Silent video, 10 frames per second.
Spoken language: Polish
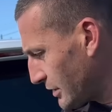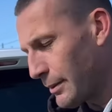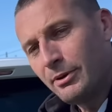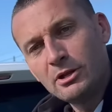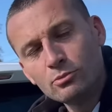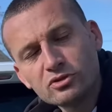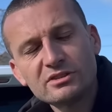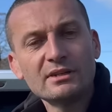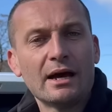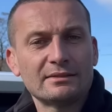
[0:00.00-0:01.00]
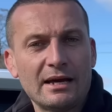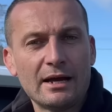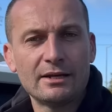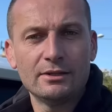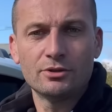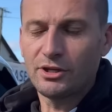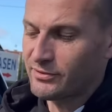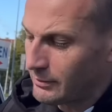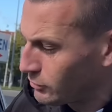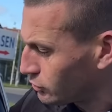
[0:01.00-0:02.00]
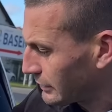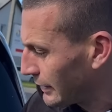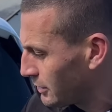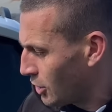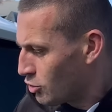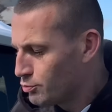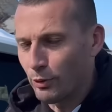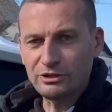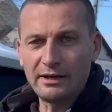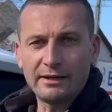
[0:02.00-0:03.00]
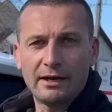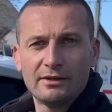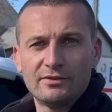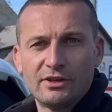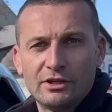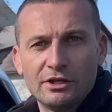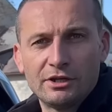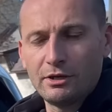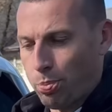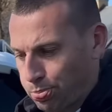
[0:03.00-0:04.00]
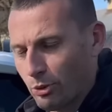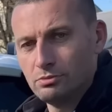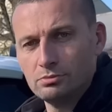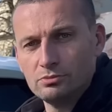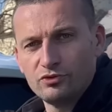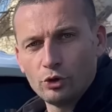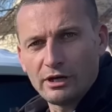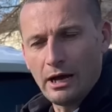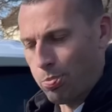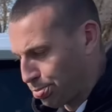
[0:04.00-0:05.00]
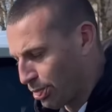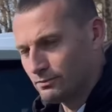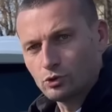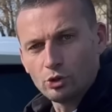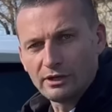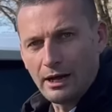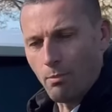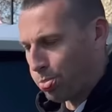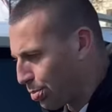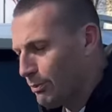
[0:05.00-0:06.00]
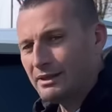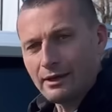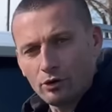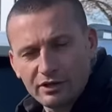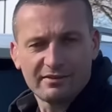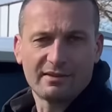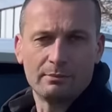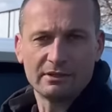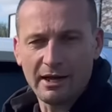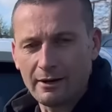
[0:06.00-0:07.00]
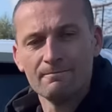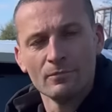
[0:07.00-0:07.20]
to jakby limuzyna, tak, i no nie chcemy tutaj upotania i z jedynki, pum, dwójka, pum, trójka, pum, my tego nie chcemy, tak.